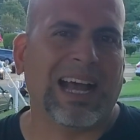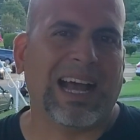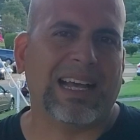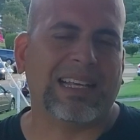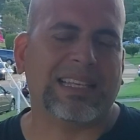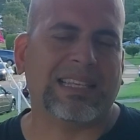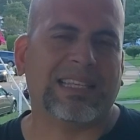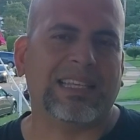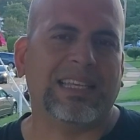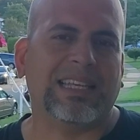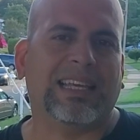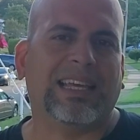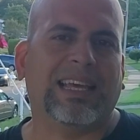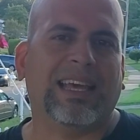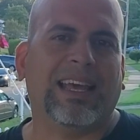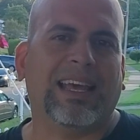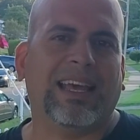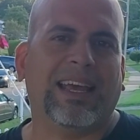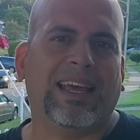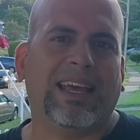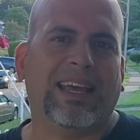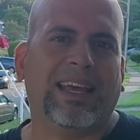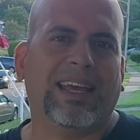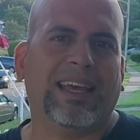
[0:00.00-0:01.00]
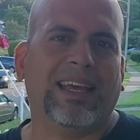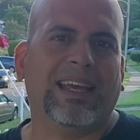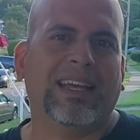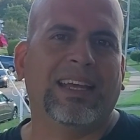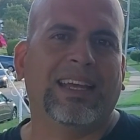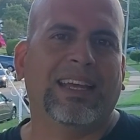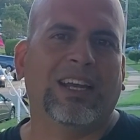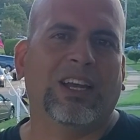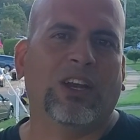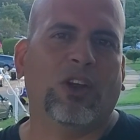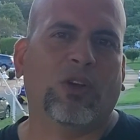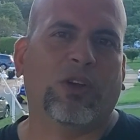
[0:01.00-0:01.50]
así que
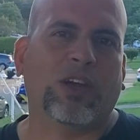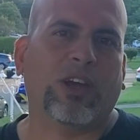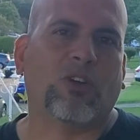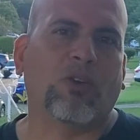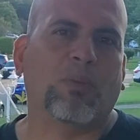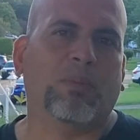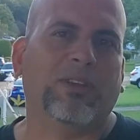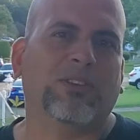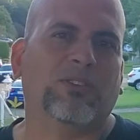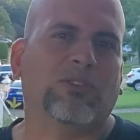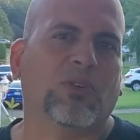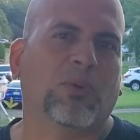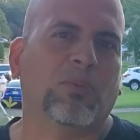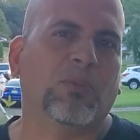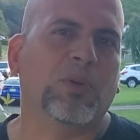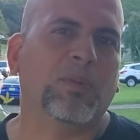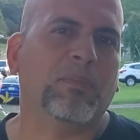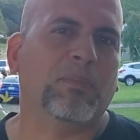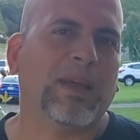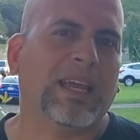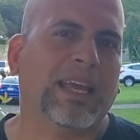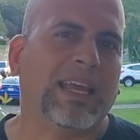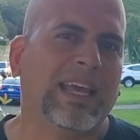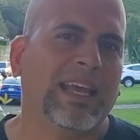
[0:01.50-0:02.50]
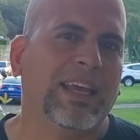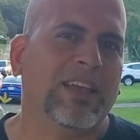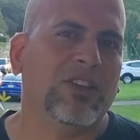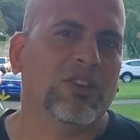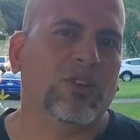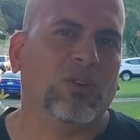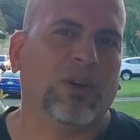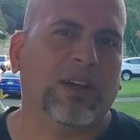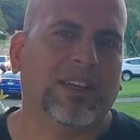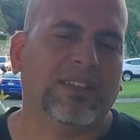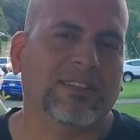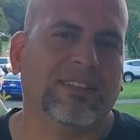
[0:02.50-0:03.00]
lo que comenzó muy
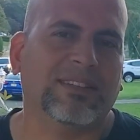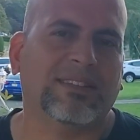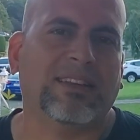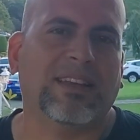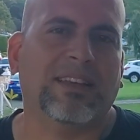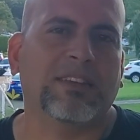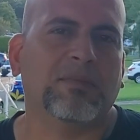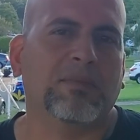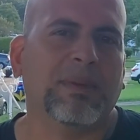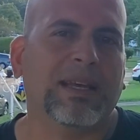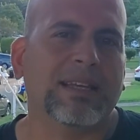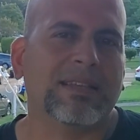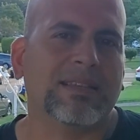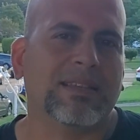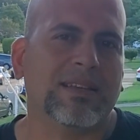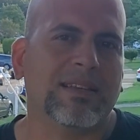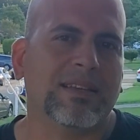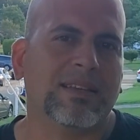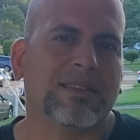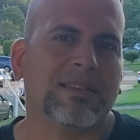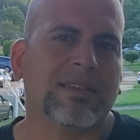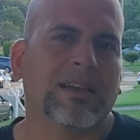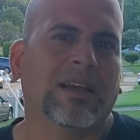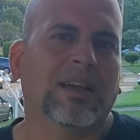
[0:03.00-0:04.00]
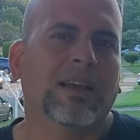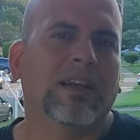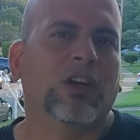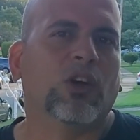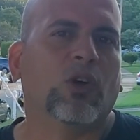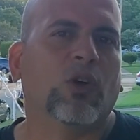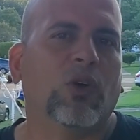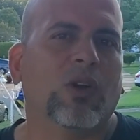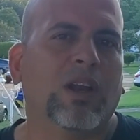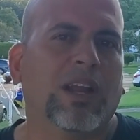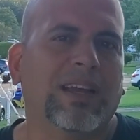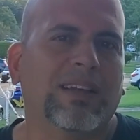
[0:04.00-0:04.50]
pequeño hace seis meses
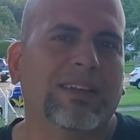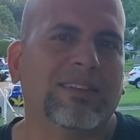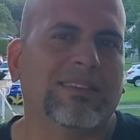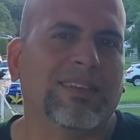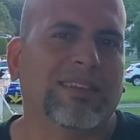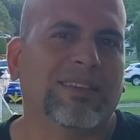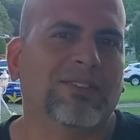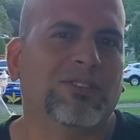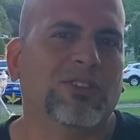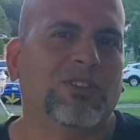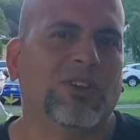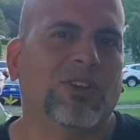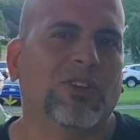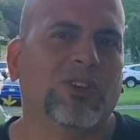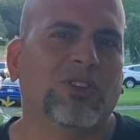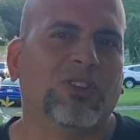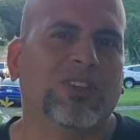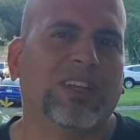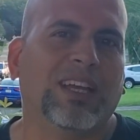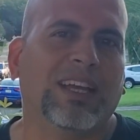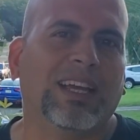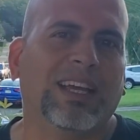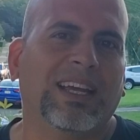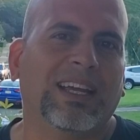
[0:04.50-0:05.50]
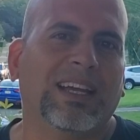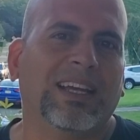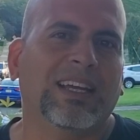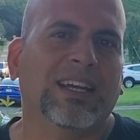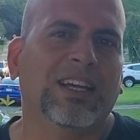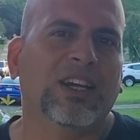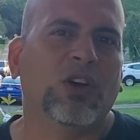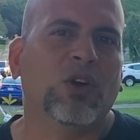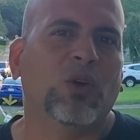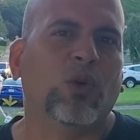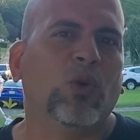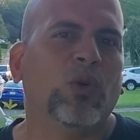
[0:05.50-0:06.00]
con la intención de
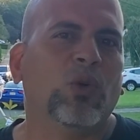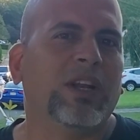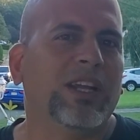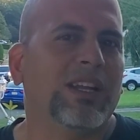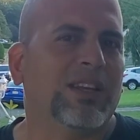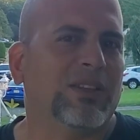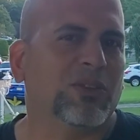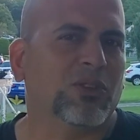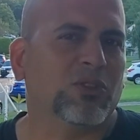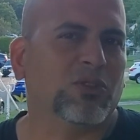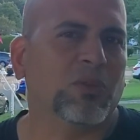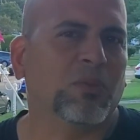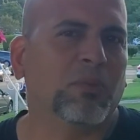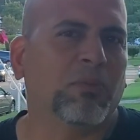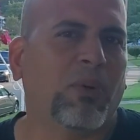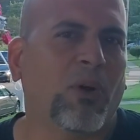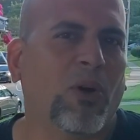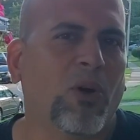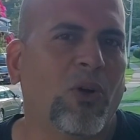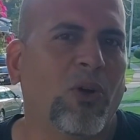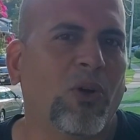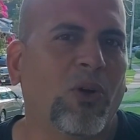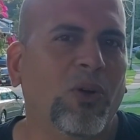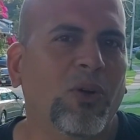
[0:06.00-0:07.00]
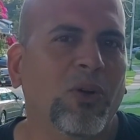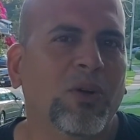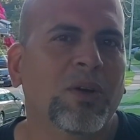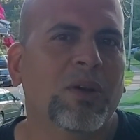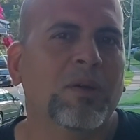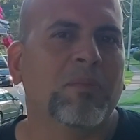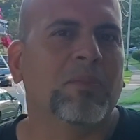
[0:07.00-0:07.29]
unirnos un poco,